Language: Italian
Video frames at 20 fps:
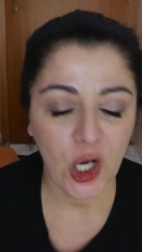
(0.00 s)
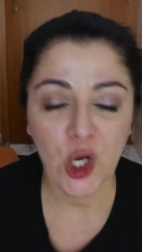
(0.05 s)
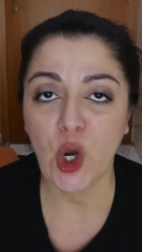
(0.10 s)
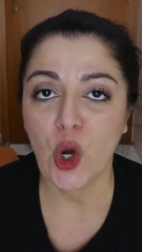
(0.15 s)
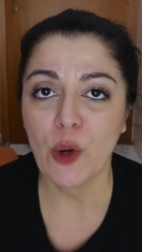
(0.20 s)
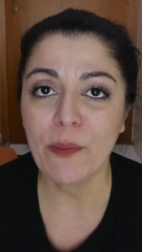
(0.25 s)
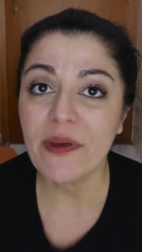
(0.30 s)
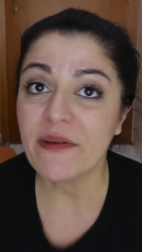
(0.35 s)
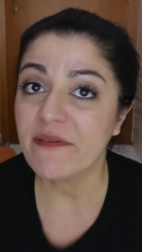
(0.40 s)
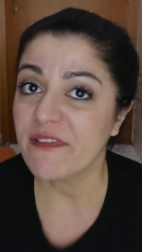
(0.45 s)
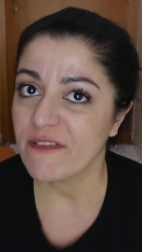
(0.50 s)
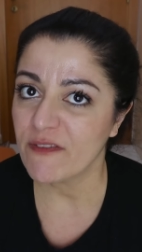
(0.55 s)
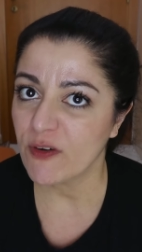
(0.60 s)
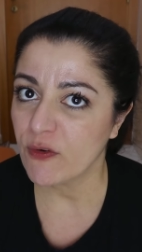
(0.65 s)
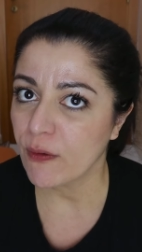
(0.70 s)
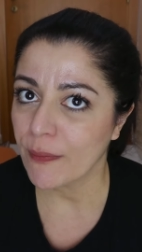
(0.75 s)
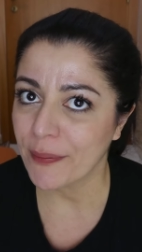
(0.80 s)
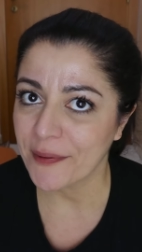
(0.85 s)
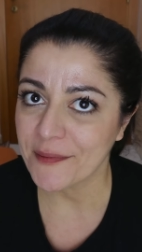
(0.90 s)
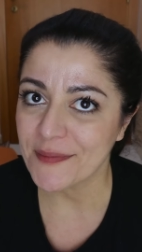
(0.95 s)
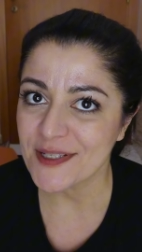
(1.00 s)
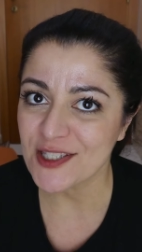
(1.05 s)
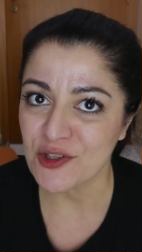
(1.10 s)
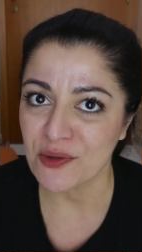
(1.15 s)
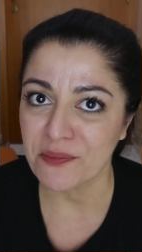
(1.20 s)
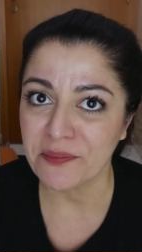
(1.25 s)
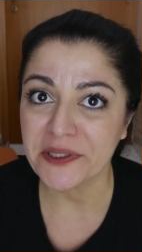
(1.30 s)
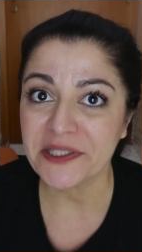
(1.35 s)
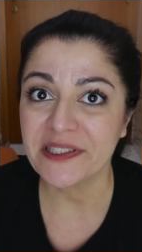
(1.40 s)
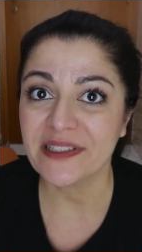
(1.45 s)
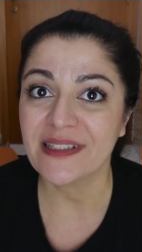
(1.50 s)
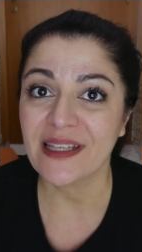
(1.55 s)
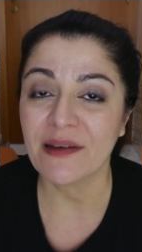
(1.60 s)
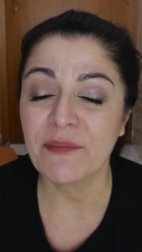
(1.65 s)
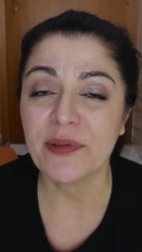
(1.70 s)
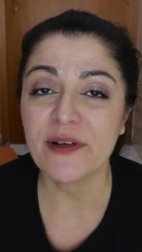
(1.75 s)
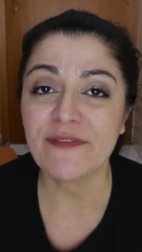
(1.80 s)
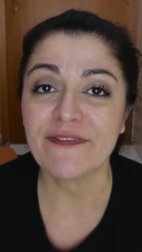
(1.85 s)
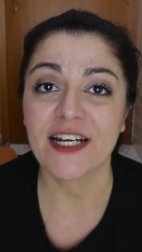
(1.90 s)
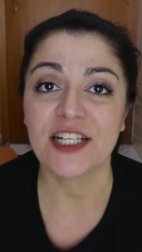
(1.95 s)
Come vi avevo promesso un po' di
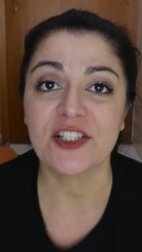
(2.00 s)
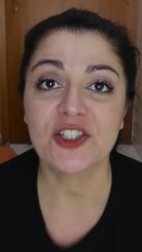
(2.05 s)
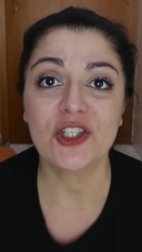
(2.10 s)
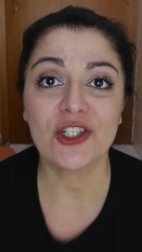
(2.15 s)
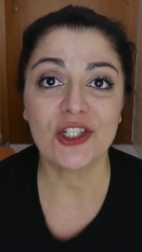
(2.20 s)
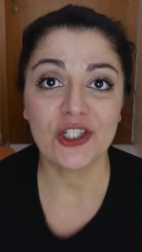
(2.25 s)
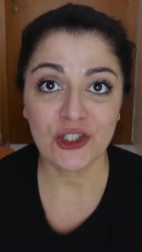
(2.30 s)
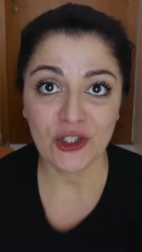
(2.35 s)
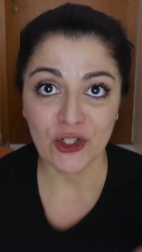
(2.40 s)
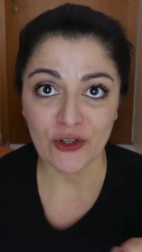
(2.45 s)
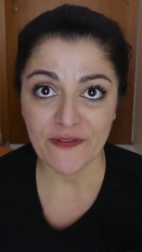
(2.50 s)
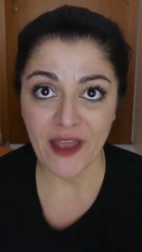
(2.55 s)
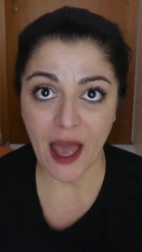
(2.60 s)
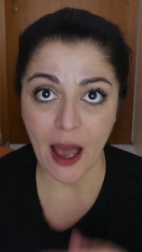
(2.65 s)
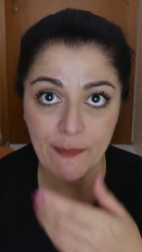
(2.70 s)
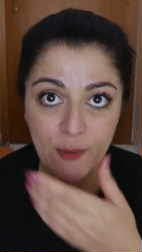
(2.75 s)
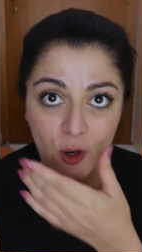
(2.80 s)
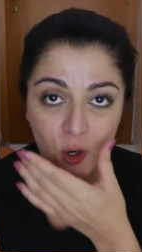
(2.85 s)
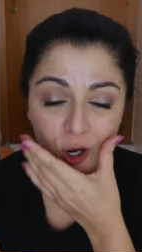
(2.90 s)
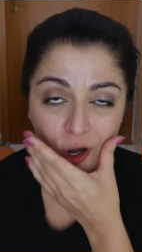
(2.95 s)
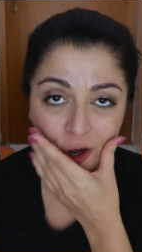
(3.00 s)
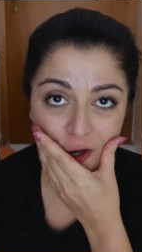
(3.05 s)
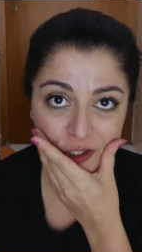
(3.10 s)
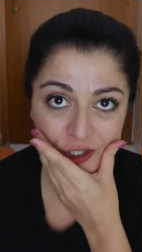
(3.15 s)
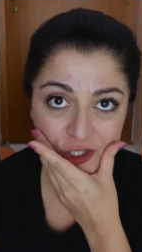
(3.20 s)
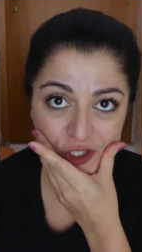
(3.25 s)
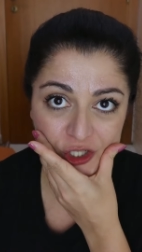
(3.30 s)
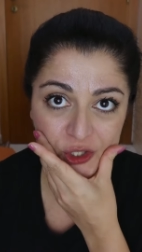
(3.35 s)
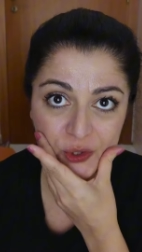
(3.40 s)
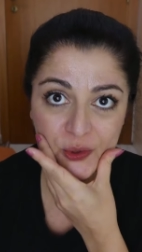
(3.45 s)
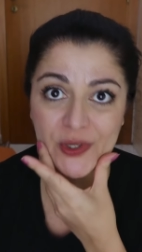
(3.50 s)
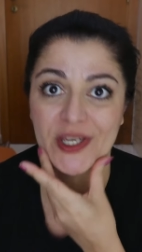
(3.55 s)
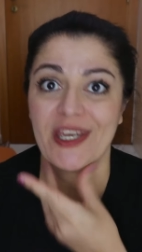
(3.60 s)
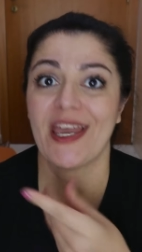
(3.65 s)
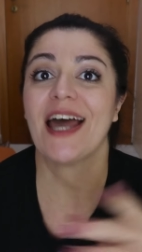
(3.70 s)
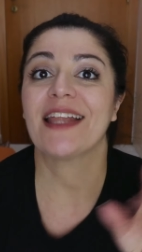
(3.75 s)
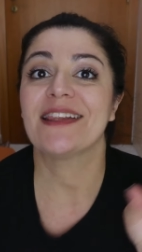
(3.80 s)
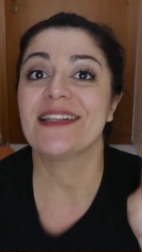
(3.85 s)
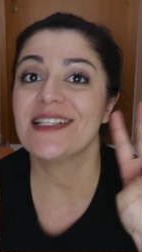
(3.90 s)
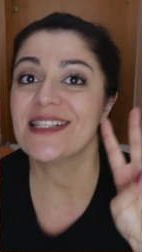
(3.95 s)
tempo fa, ci ritroviamo oggi
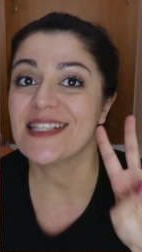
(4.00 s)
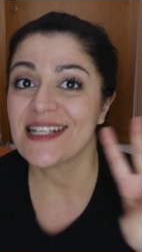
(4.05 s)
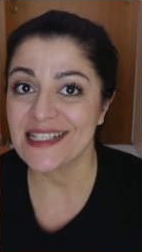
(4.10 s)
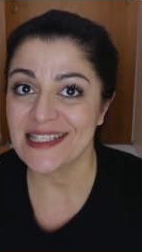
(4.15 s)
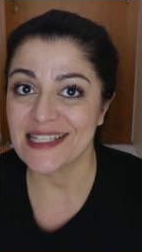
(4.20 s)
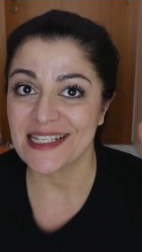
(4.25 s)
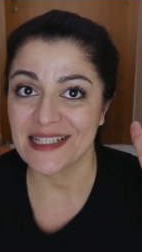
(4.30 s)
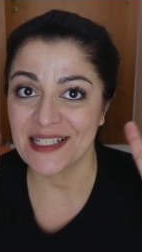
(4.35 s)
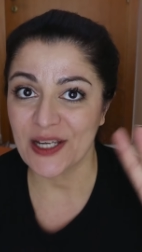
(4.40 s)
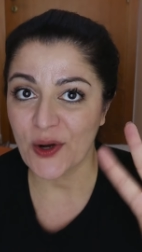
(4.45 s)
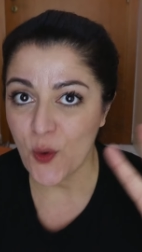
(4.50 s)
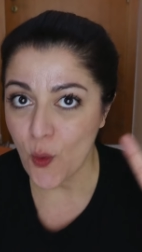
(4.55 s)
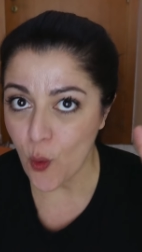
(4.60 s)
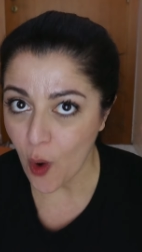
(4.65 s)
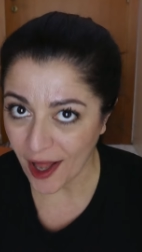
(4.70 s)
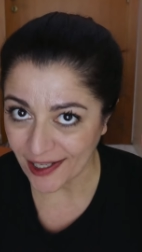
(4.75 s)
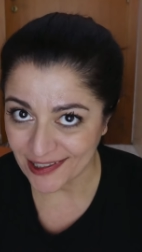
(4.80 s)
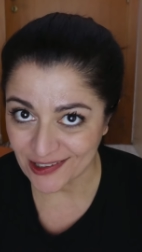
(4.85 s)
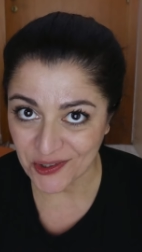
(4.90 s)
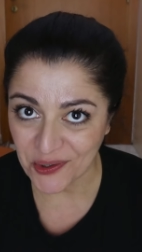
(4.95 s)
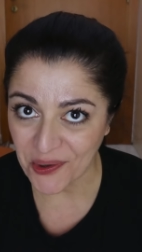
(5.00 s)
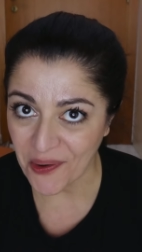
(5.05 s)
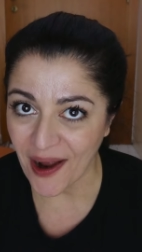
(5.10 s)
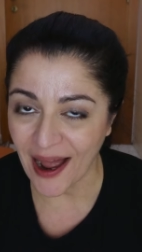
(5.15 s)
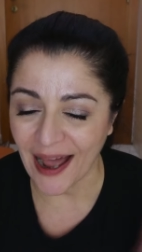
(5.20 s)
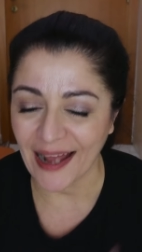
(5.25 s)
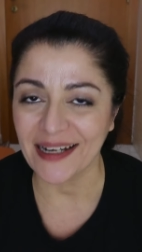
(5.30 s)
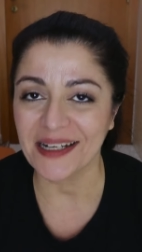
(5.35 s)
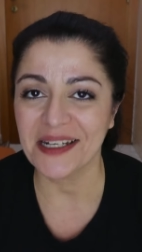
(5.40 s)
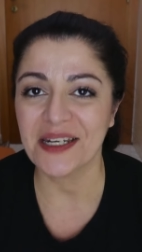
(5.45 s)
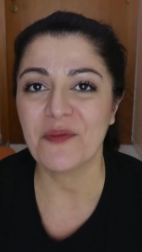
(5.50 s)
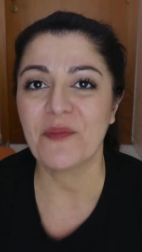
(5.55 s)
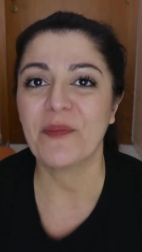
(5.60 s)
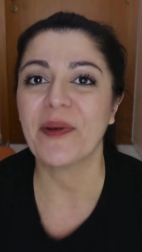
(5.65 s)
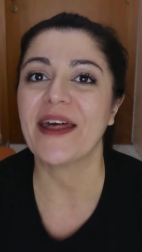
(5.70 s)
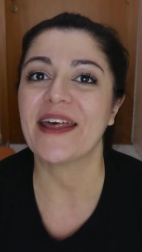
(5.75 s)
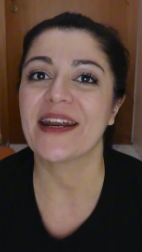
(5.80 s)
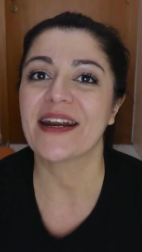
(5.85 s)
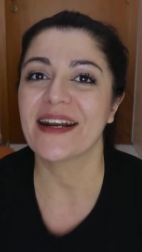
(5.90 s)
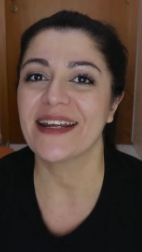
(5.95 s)
qui a distanza di 4 anni
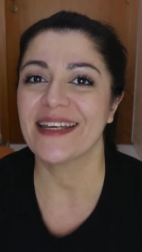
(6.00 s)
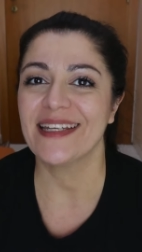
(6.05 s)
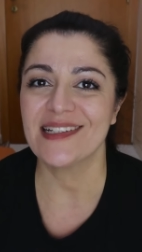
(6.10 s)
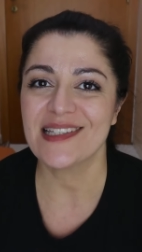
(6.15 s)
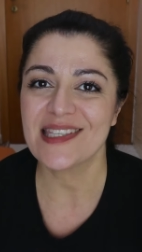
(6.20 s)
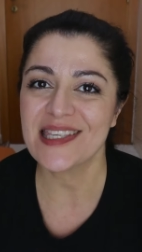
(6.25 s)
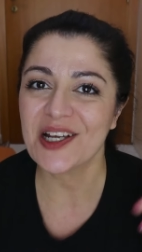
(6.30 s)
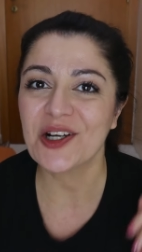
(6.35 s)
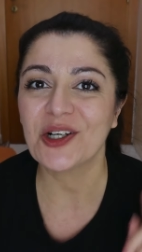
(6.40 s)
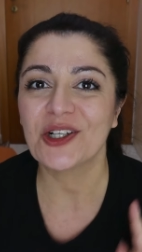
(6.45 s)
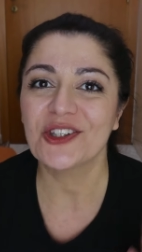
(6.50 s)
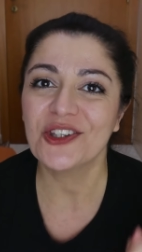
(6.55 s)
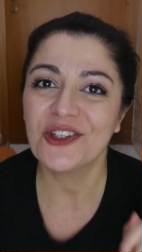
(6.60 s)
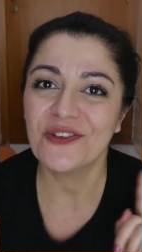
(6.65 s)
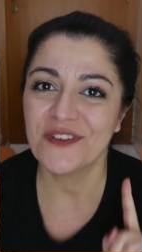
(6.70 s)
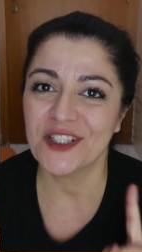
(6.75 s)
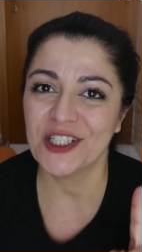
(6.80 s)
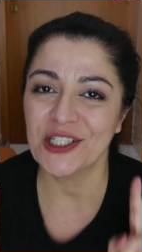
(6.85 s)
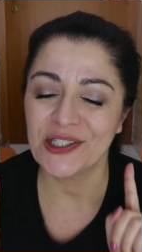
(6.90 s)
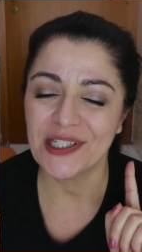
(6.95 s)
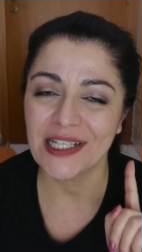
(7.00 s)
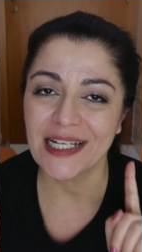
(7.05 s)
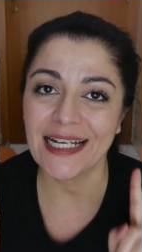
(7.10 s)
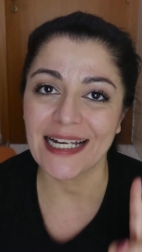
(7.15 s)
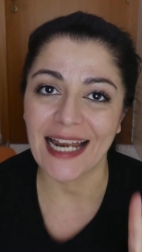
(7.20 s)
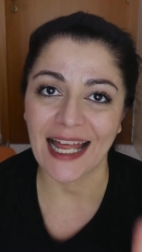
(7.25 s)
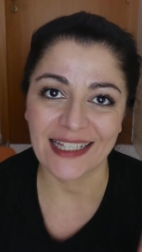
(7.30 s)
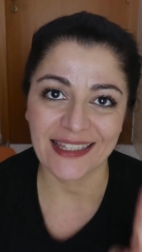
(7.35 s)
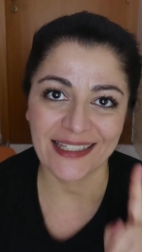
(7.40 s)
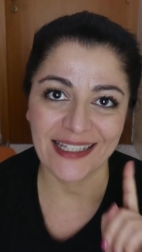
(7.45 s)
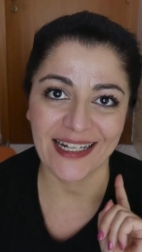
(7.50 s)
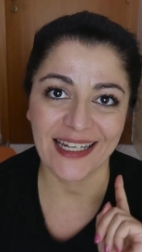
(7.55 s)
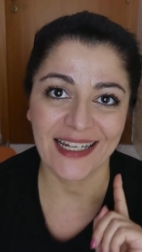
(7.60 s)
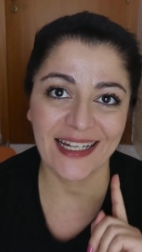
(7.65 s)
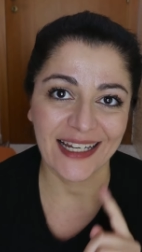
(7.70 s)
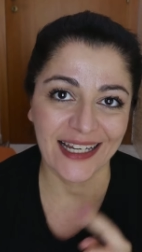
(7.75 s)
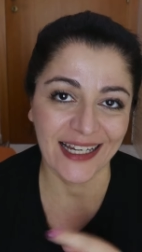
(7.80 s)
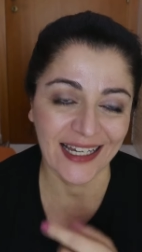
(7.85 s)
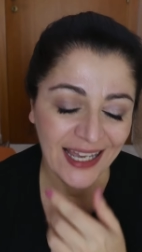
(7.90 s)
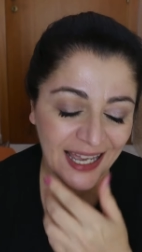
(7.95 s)
per il secondo video
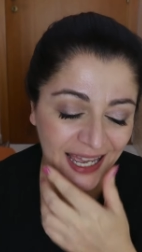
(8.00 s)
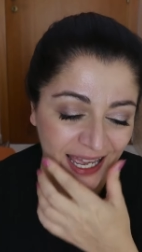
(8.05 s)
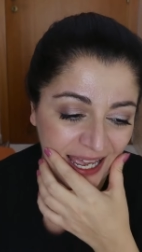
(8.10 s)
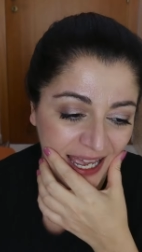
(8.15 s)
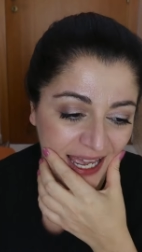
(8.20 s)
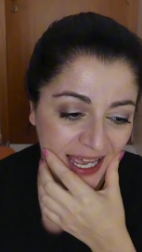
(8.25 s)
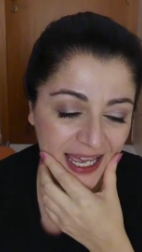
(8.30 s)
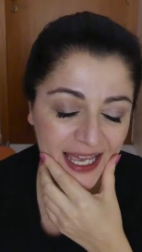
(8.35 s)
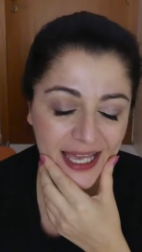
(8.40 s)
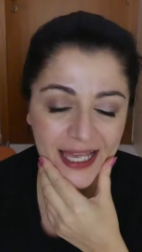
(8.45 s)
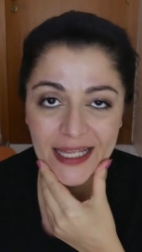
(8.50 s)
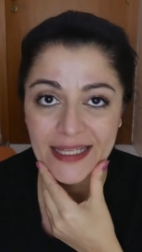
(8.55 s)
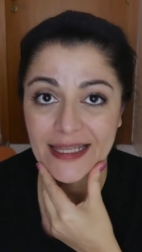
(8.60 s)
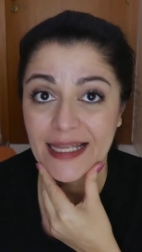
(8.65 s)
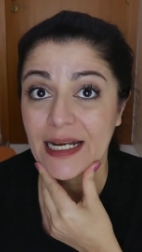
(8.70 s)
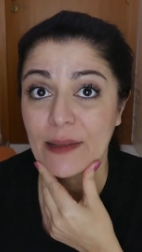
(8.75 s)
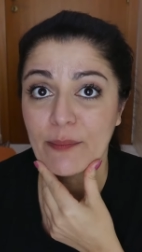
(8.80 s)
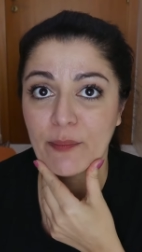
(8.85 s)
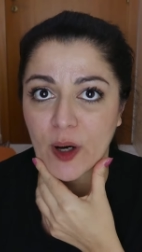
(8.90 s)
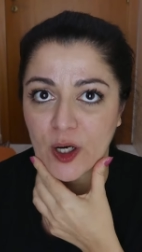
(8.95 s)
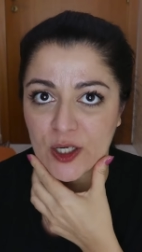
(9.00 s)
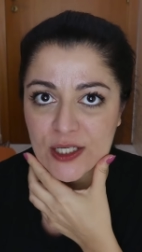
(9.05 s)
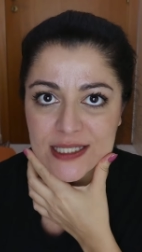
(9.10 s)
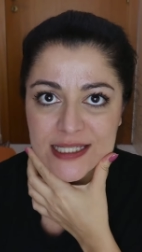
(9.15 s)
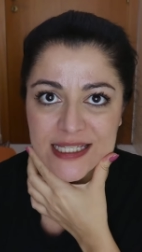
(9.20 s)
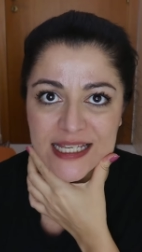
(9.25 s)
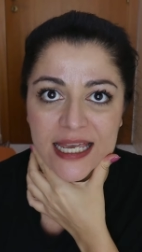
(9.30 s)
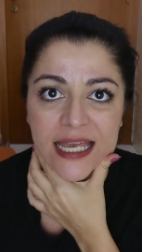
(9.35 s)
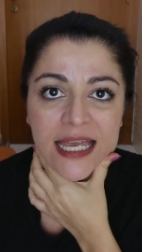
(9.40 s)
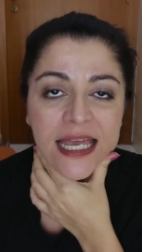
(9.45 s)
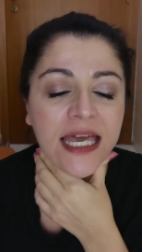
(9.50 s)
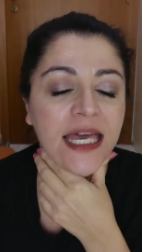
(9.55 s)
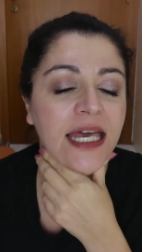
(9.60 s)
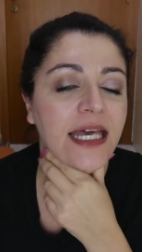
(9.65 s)
decluttering eh, delle borse.